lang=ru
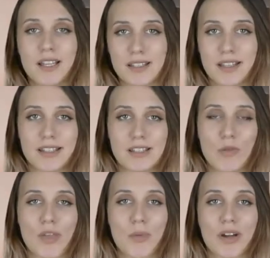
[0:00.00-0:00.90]
На
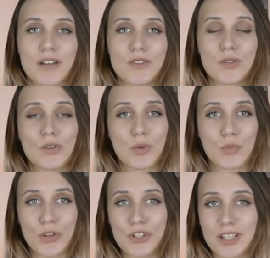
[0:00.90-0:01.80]
этом у меня пока все, а
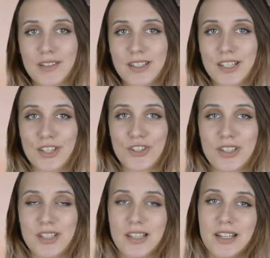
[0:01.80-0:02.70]
больше новостей из
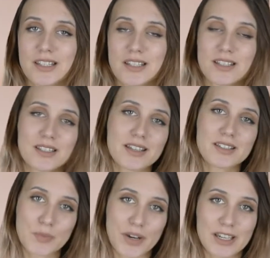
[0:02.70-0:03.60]
жизни столицы на
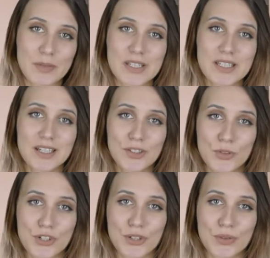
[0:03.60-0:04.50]
сайте
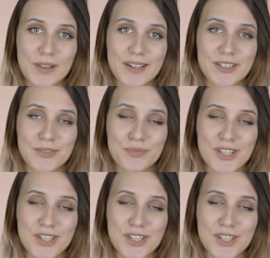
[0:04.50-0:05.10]
mymsk.online.